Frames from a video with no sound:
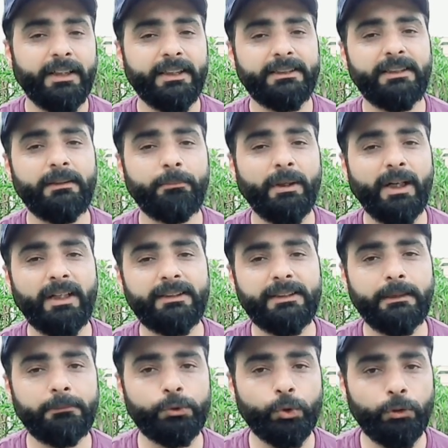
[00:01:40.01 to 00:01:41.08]
इसलिए बाहर से
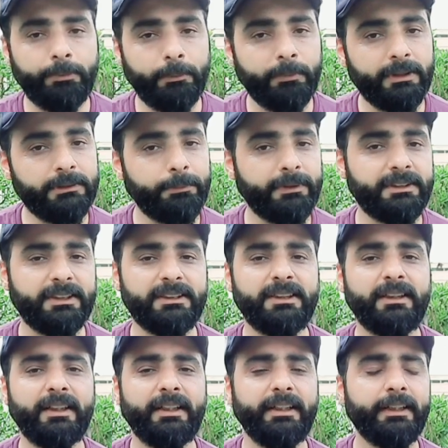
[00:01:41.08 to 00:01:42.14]
आप जो भी बर्ड्स
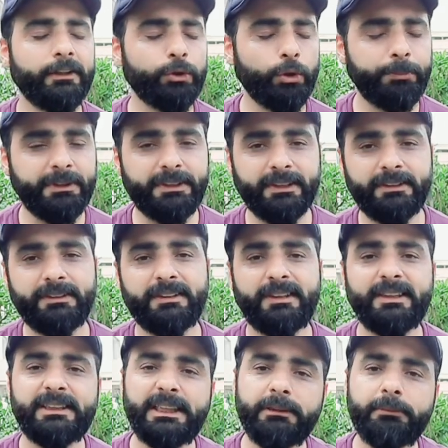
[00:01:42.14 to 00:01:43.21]
परचेजिंग करेंगे जो भी चिक्स
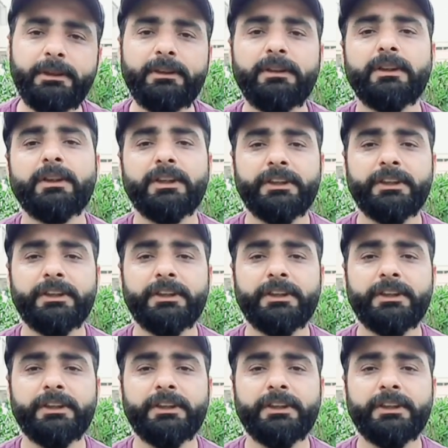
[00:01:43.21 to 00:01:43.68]
किसी भी